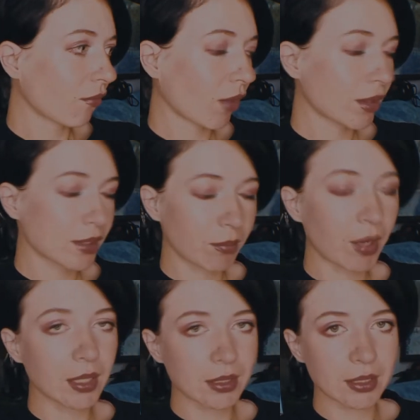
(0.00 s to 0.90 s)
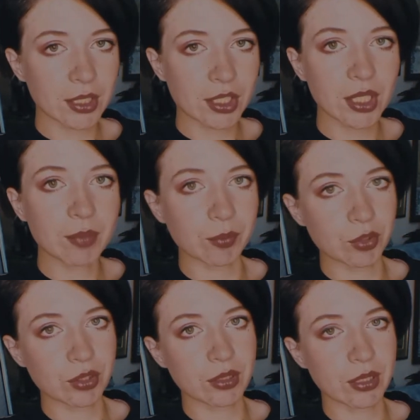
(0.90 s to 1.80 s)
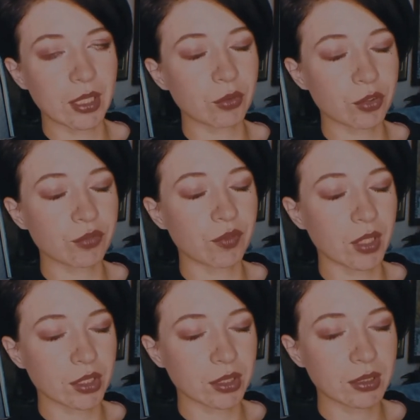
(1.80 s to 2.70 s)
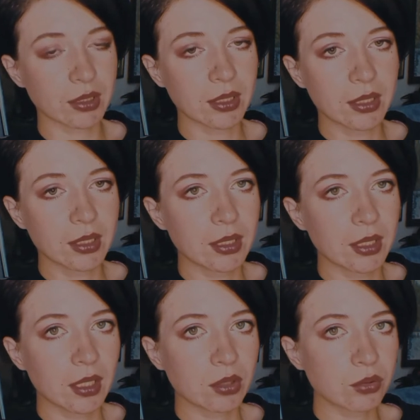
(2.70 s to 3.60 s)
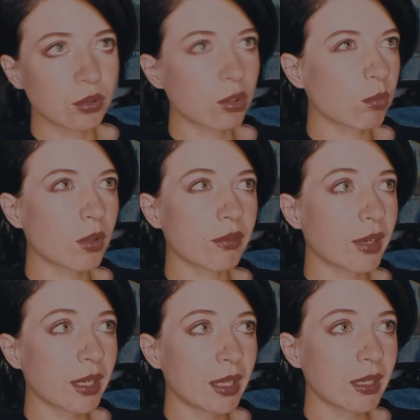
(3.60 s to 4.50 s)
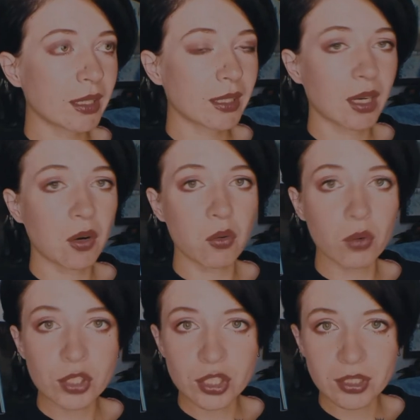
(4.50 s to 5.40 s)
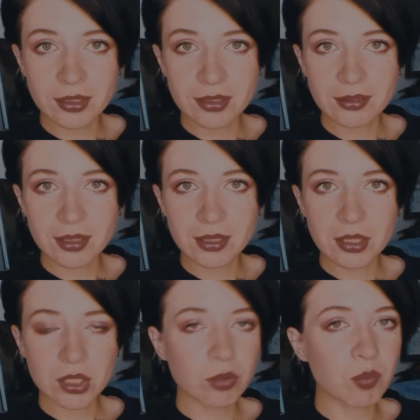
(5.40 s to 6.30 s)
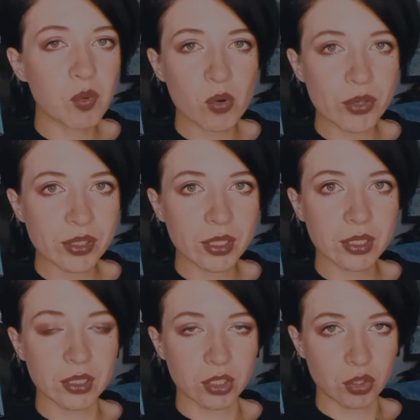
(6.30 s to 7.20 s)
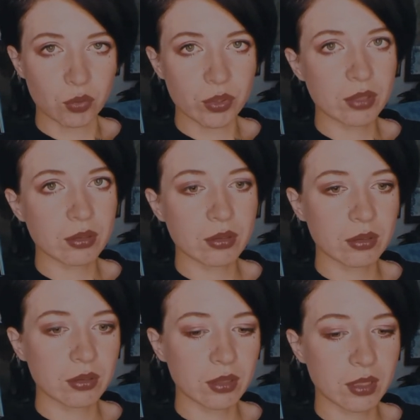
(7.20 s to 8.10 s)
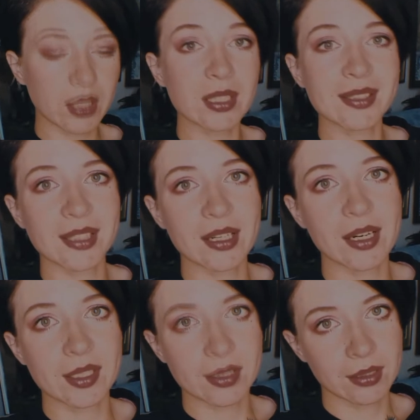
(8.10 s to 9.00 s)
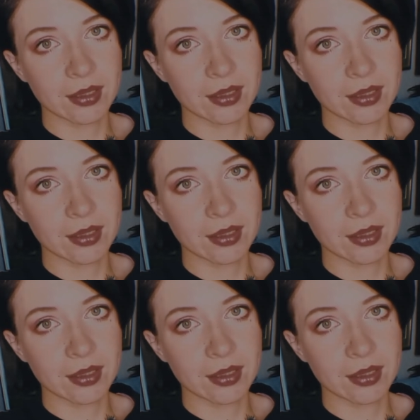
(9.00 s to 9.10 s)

собак от клещей, потому что это реально очень важно. Но, грубо говоря, я очень скрупулезно отношусь к этой заразе.